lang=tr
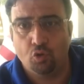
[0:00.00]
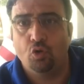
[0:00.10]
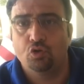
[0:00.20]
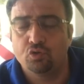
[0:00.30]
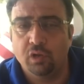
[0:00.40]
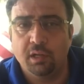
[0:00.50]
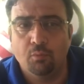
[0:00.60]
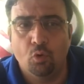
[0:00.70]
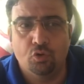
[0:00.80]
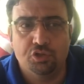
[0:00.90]
Şöyle
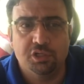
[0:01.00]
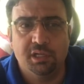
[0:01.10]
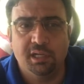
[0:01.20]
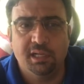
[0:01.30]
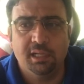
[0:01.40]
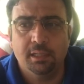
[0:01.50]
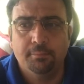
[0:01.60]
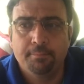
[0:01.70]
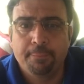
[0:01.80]
söyleyeyim orijinali